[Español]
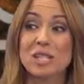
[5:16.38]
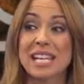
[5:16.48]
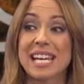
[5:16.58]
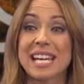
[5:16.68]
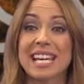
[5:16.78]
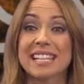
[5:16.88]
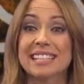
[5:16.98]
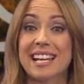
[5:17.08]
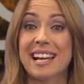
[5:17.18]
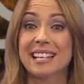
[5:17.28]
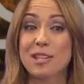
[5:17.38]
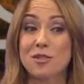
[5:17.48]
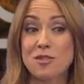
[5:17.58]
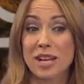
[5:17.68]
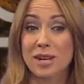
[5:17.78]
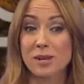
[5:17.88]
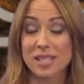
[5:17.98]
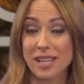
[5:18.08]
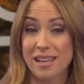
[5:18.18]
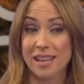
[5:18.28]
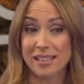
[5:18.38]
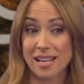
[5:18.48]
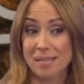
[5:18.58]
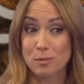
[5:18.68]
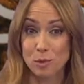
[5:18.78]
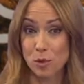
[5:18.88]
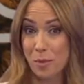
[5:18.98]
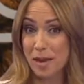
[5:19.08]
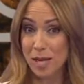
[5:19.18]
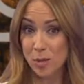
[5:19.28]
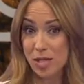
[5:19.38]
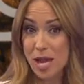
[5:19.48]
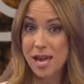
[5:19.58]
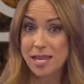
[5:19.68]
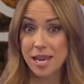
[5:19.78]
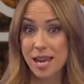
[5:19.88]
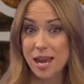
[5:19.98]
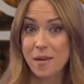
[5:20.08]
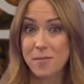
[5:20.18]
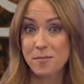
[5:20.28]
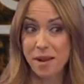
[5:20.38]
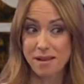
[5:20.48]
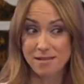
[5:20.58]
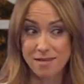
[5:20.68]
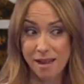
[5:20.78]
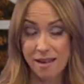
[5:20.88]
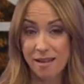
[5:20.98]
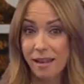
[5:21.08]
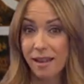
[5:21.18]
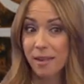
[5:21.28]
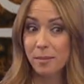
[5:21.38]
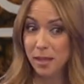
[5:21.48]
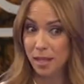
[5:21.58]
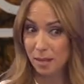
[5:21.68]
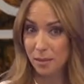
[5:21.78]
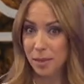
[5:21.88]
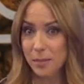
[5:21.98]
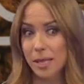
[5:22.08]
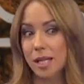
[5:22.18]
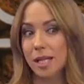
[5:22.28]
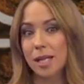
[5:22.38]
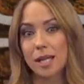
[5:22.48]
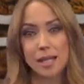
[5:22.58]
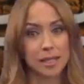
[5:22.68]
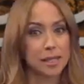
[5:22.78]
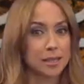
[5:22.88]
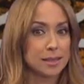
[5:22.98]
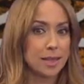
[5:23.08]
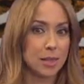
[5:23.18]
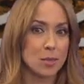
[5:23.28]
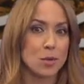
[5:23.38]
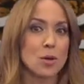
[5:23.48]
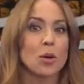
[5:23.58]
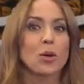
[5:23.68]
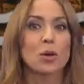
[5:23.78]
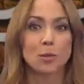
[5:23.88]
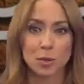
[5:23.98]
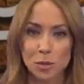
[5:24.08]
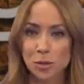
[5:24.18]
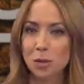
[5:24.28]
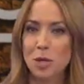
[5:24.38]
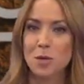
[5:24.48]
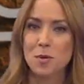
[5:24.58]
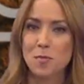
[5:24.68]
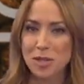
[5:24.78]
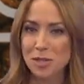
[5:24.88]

no se queden atrás y uno que no se quede atrás y mucho menos quien la acompaña es mi, pana de como coco, pero continuamos con